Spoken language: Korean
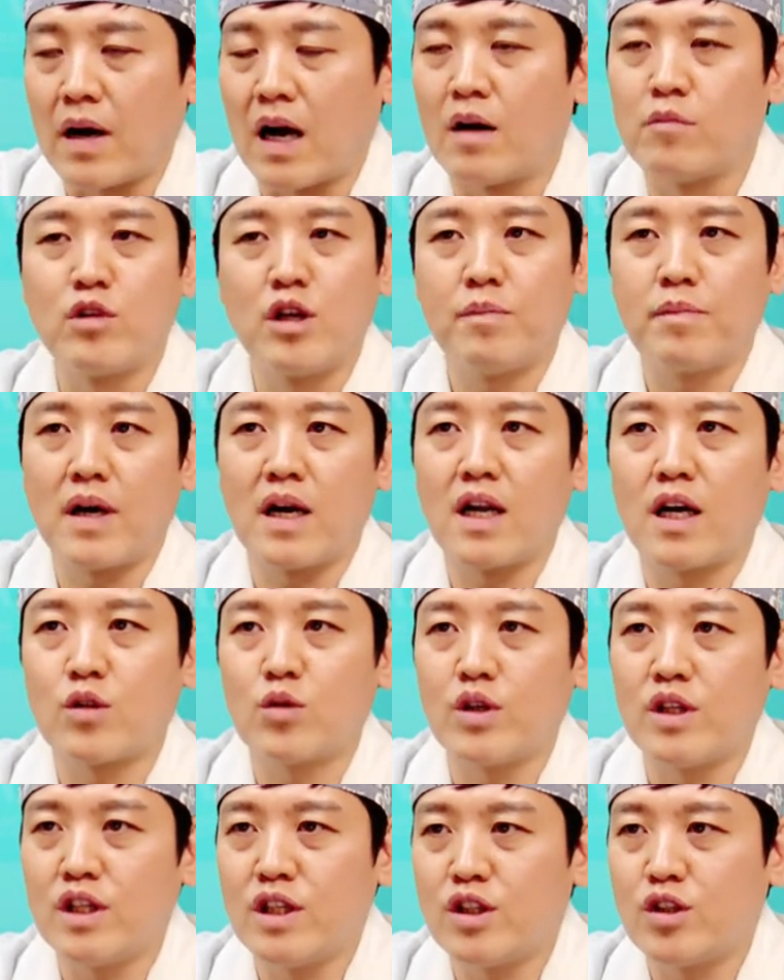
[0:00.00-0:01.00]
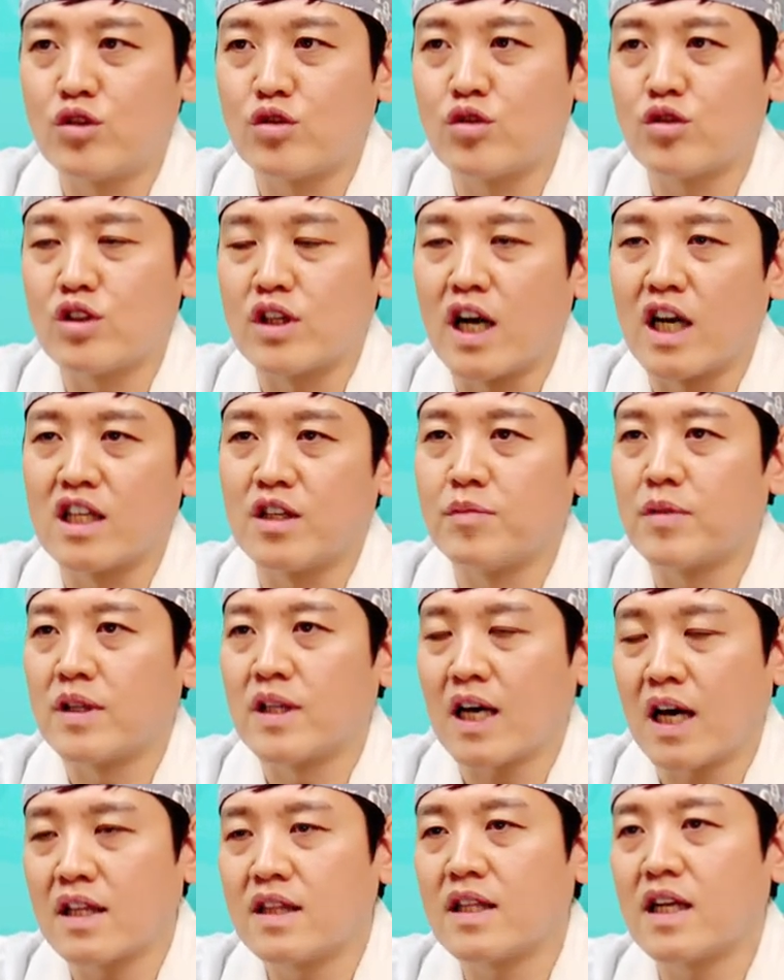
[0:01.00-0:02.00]
아무리 빨라도 2주 아니면
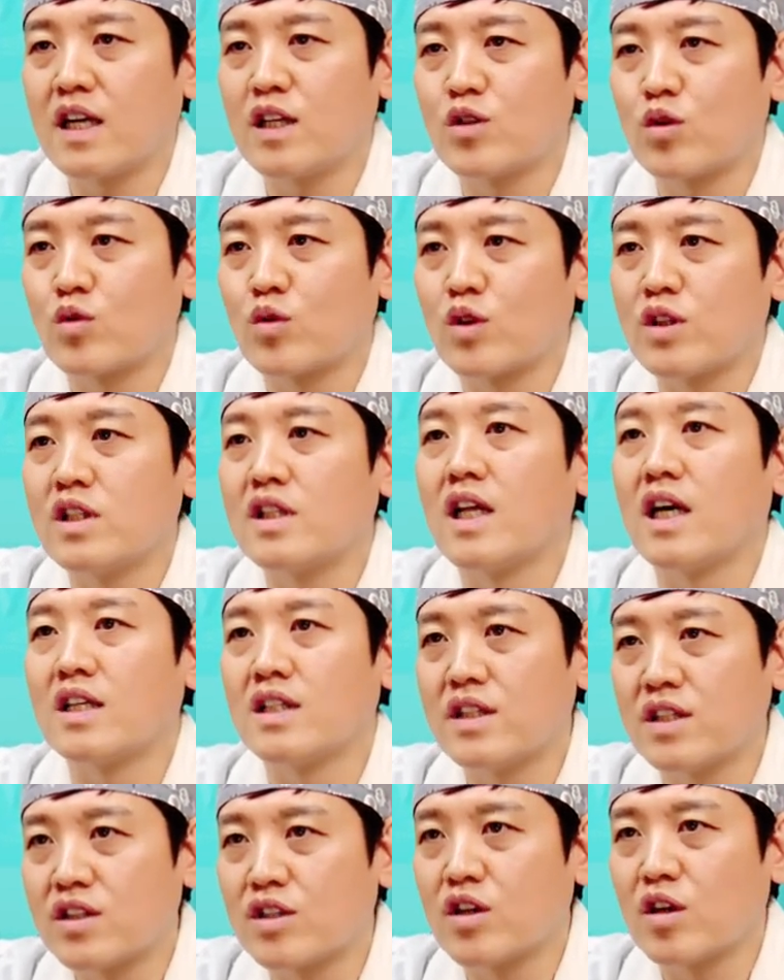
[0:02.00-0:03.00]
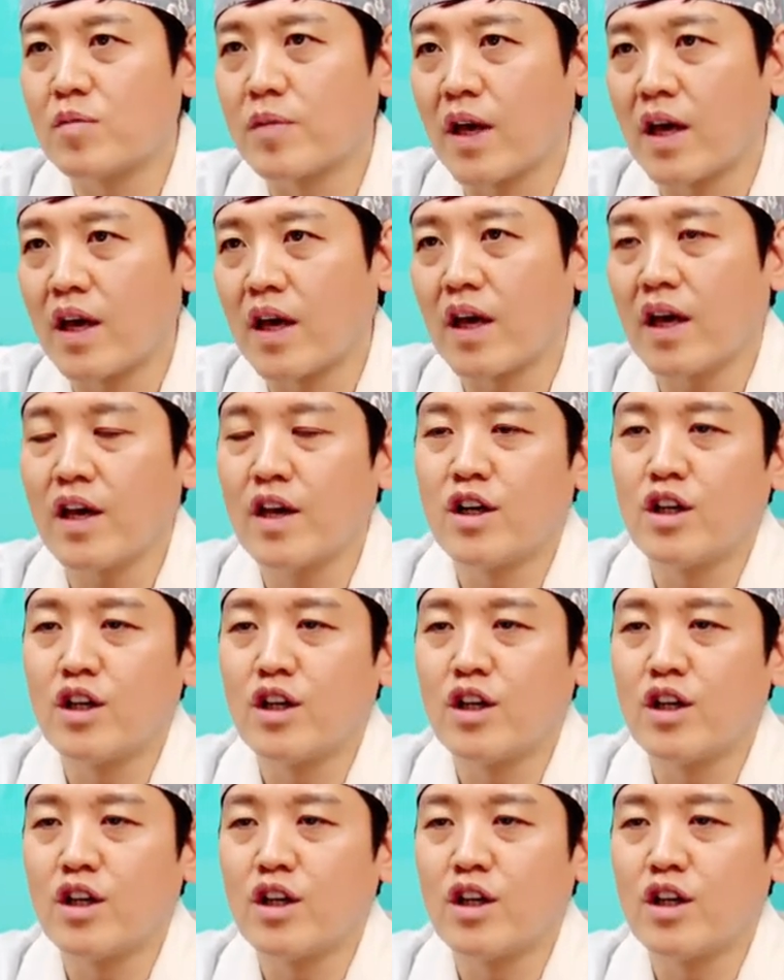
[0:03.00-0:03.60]
한 달 정도 지난 시점에